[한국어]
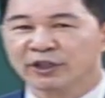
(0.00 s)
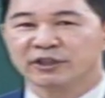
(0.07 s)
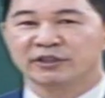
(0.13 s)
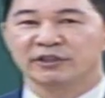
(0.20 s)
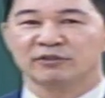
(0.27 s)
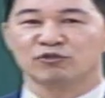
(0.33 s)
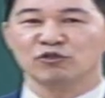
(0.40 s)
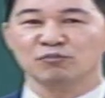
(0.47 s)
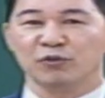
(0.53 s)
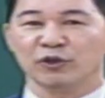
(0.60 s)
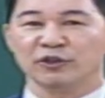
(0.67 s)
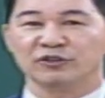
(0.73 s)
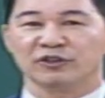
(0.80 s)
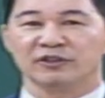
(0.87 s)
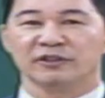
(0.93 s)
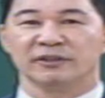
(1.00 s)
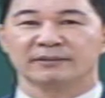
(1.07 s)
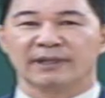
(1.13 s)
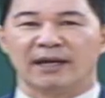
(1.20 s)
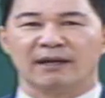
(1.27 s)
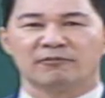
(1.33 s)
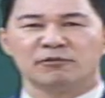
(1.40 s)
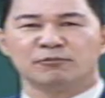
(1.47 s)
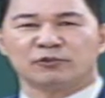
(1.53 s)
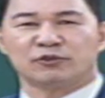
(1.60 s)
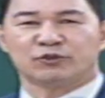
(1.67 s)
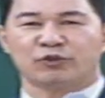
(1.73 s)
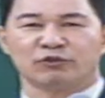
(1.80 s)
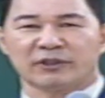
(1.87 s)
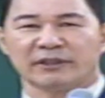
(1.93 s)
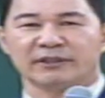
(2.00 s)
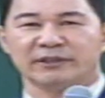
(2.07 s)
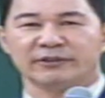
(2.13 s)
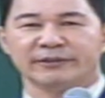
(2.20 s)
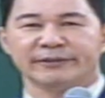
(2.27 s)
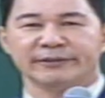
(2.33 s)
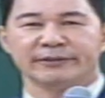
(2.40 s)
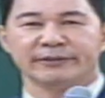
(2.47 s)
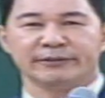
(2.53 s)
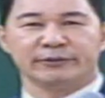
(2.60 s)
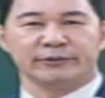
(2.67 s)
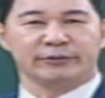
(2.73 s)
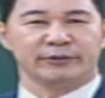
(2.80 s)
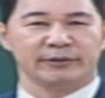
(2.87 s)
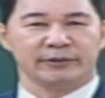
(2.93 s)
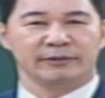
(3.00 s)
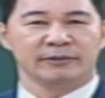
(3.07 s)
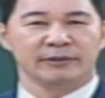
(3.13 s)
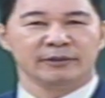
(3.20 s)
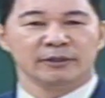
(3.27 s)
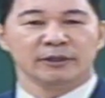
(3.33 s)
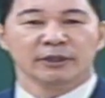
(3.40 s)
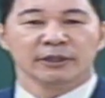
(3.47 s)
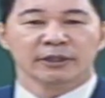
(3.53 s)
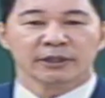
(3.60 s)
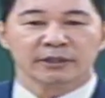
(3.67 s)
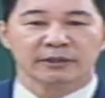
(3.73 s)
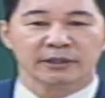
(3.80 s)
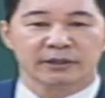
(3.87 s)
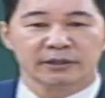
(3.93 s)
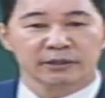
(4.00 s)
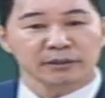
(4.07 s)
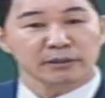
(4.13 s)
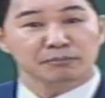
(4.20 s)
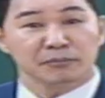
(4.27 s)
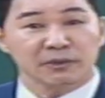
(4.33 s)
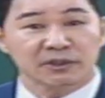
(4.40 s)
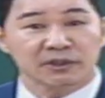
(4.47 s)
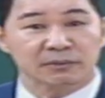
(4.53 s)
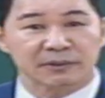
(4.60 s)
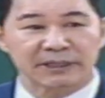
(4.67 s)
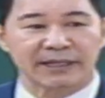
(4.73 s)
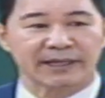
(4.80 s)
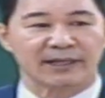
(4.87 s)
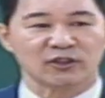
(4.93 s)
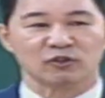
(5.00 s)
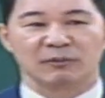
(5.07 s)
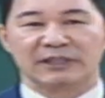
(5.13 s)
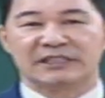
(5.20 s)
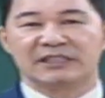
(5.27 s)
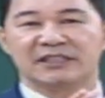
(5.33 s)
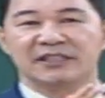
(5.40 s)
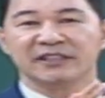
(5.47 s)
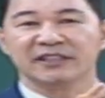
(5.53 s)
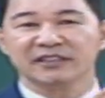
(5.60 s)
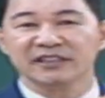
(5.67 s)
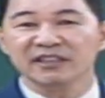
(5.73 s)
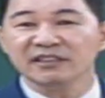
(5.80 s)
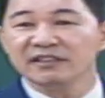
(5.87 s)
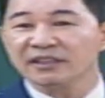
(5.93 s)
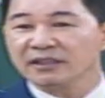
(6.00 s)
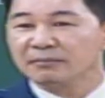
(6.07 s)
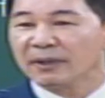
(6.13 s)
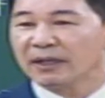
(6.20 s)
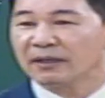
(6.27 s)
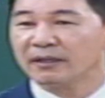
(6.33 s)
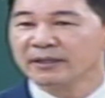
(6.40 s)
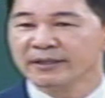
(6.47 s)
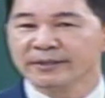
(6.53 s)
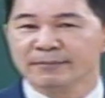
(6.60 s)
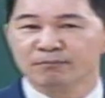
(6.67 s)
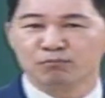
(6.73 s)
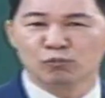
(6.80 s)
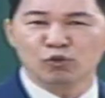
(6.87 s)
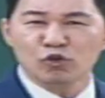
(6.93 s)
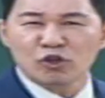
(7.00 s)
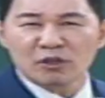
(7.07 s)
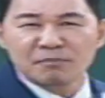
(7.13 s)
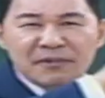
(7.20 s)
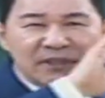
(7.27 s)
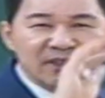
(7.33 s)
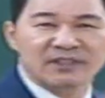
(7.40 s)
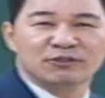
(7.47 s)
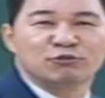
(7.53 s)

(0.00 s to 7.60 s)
그 군복이죠. 그거 딱 군복도 총다등이죠. 이거 이거 이거. 그그 무슨 이래가지고 막 청년들이 막 물밀듯이